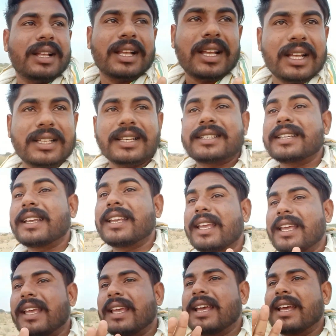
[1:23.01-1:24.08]
जैसे
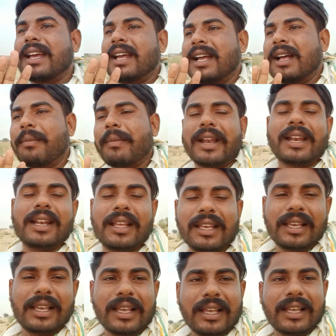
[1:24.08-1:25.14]
कि हमारे
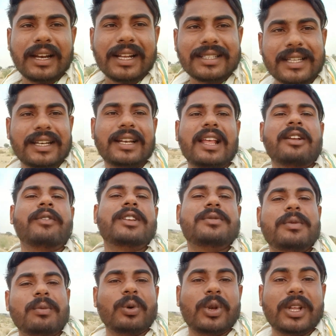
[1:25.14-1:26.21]
लिए राजस्थानी लैंग्वेज
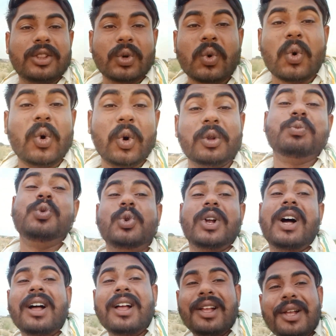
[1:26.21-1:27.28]
में बोलें तो खोड़ पूरा
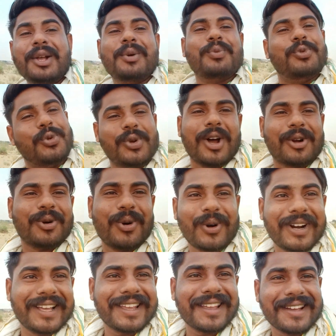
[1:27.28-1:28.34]
पूरा
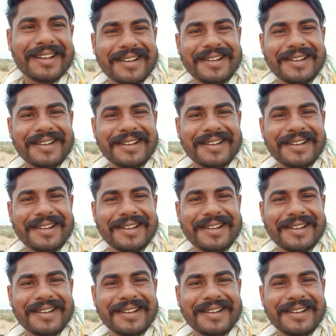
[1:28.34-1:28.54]
खोड़ है ये